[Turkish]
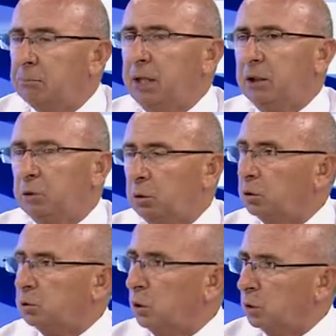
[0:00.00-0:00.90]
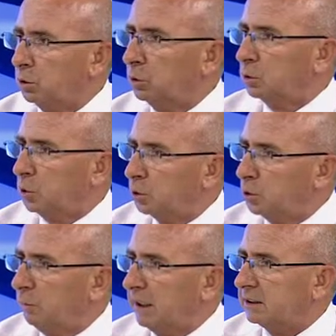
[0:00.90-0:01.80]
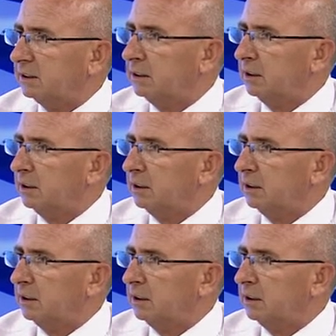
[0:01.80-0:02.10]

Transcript: bir türlü sorununuz çözülmez.